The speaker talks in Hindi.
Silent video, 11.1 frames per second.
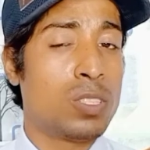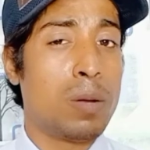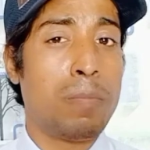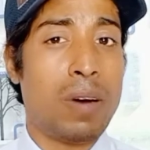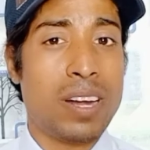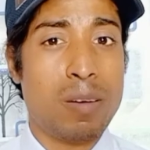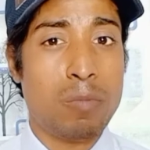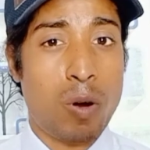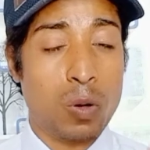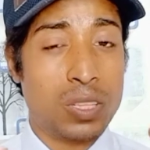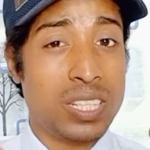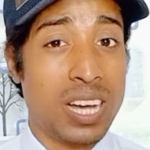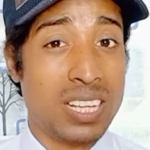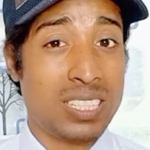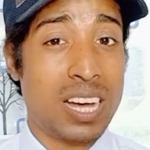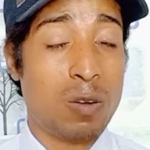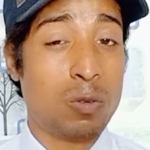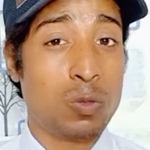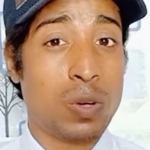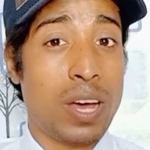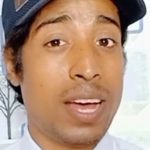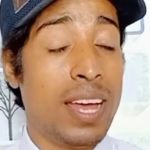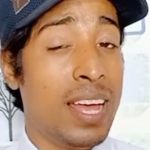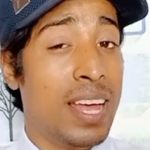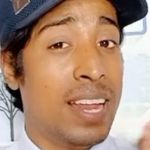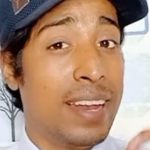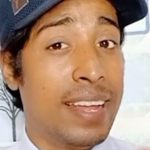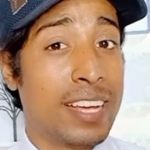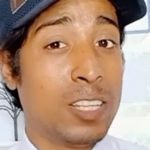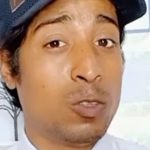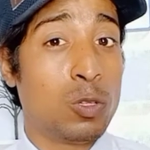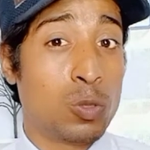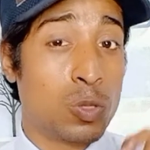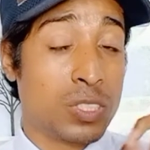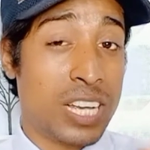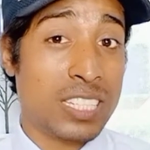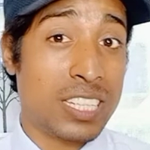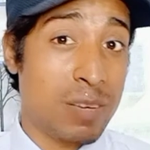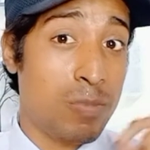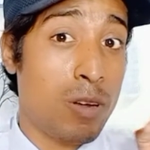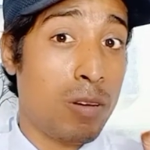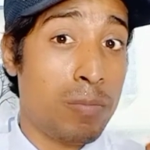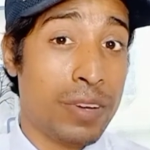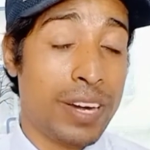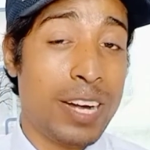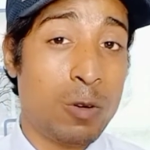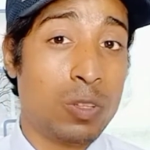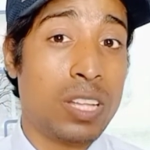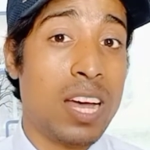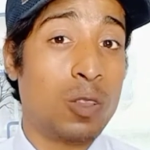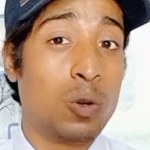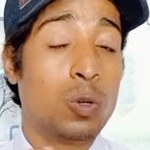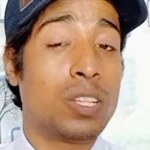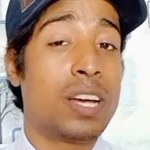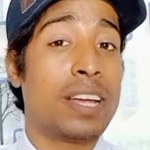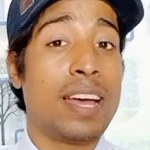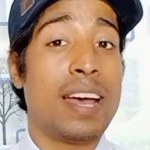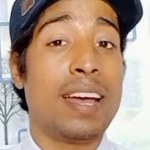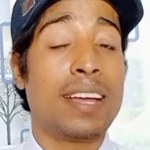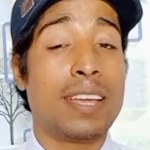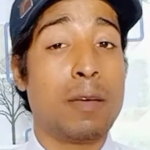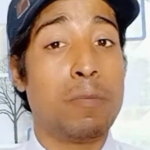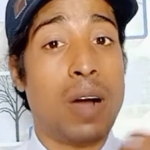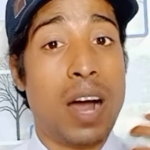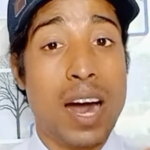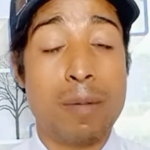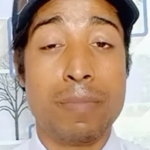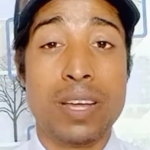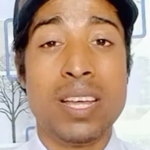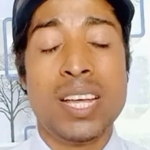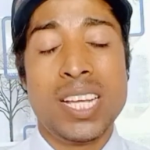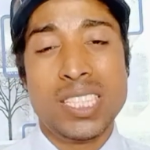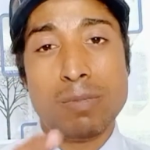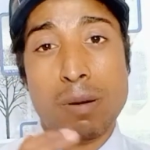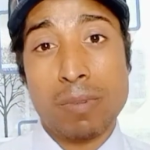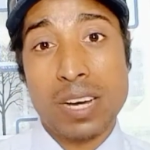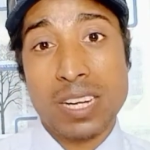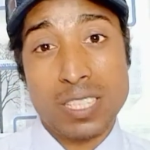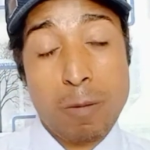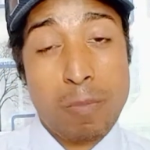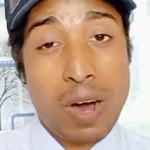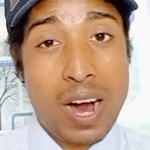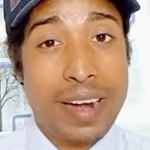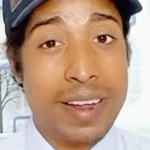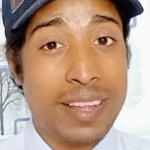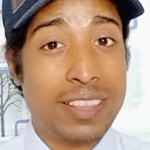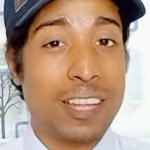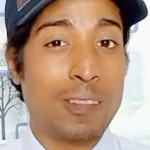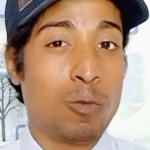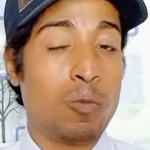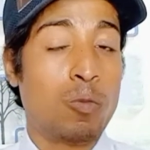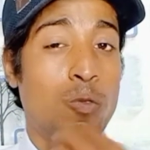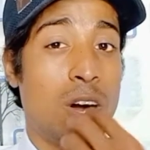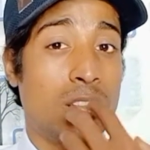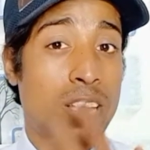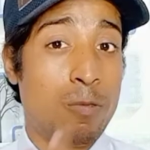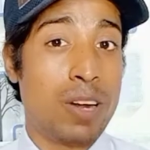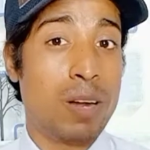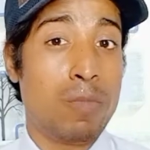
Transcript: पाना बहुत ही आसान हो चुका है लेकिन दोस्तों जैसे ये प्रॉब्लम क्रिएट होता है तो होता क्या है कि बाहर में जब हम घर से बाहर रहते हैं तो वातावरण में